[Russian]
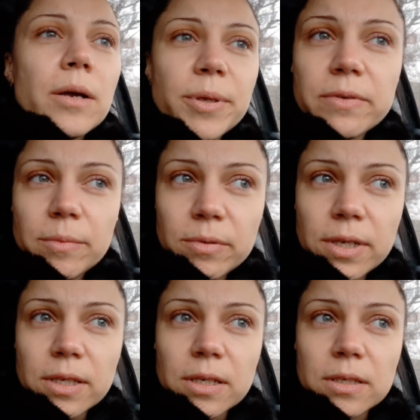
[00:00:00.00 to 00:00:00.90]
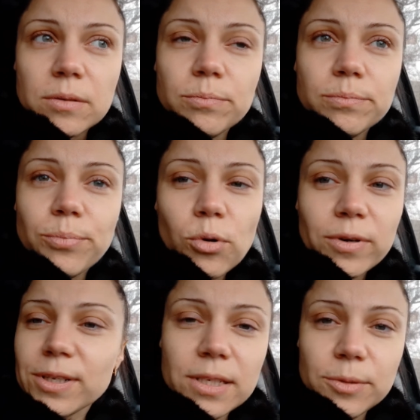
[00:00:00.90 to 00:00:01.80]
Первое объявление.
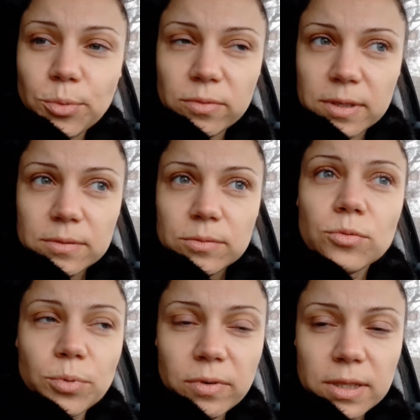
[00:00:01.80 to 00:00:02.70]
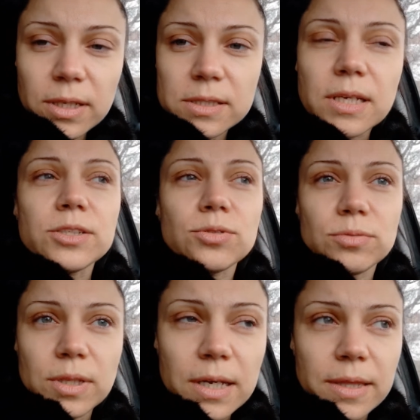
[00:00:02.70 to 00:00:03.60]
Повар, я не повар. Ну, повар на
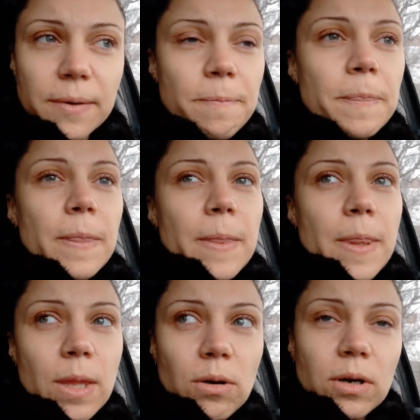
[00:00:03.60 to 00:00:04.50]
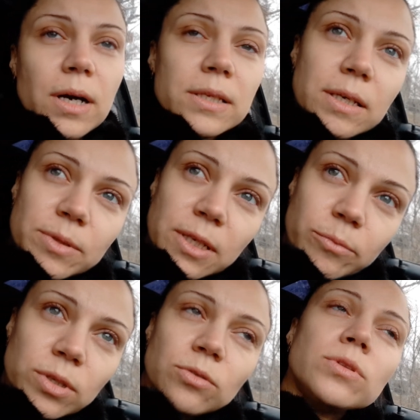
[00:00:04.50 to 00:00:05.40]
раздачу, ладно. Но они там
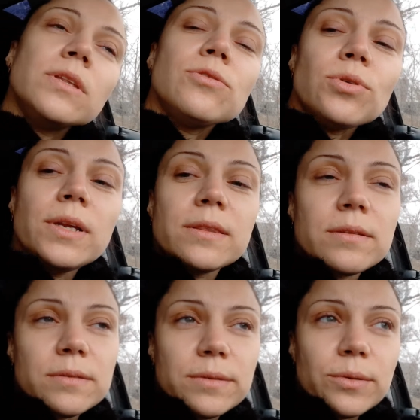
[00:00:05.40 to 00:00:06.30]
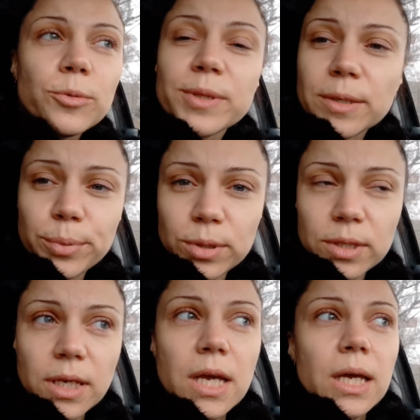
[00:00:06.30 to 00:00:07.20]
требуют от года до трех лет э, опыт
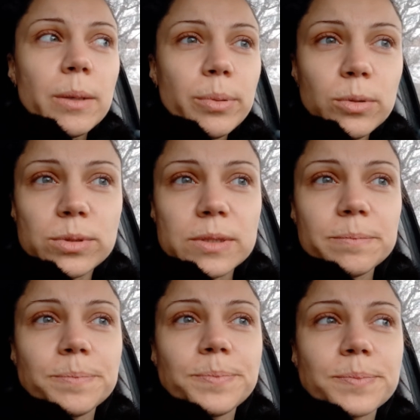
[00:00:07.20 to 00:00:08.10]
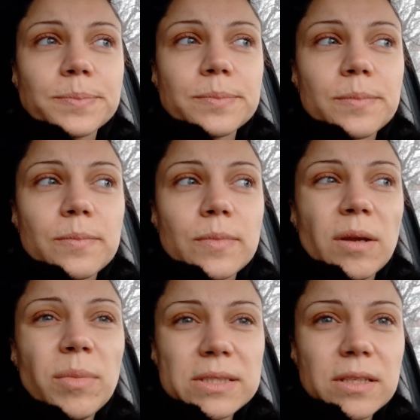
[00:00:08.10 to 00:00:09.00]
работы, плюс
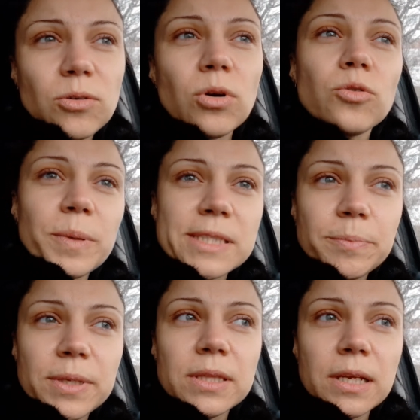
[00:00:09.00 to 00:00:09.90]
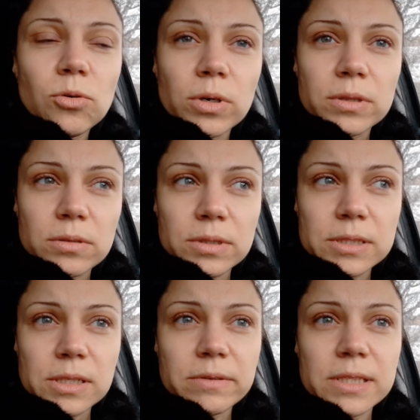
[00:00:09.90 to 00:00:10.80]
место такое, ну, в принципе, недалеко от
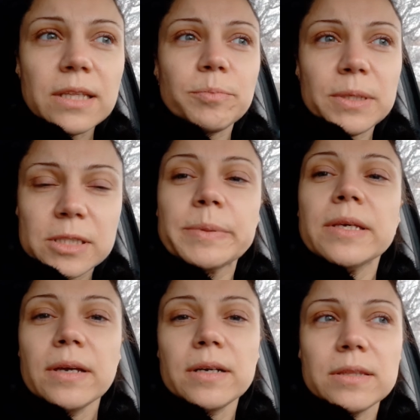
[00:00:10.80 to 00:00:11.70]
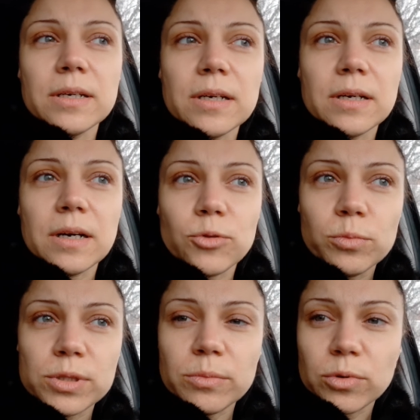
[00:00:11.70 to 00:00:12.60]
детского сада, в принципе, доехать на
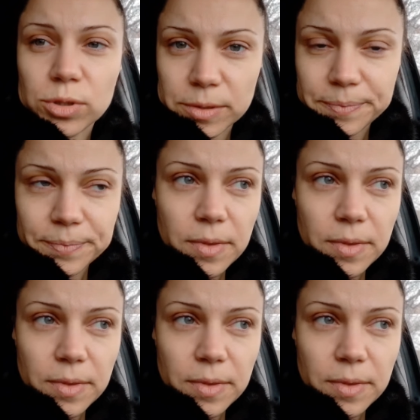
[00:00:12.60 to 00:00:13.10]
автобусе можно.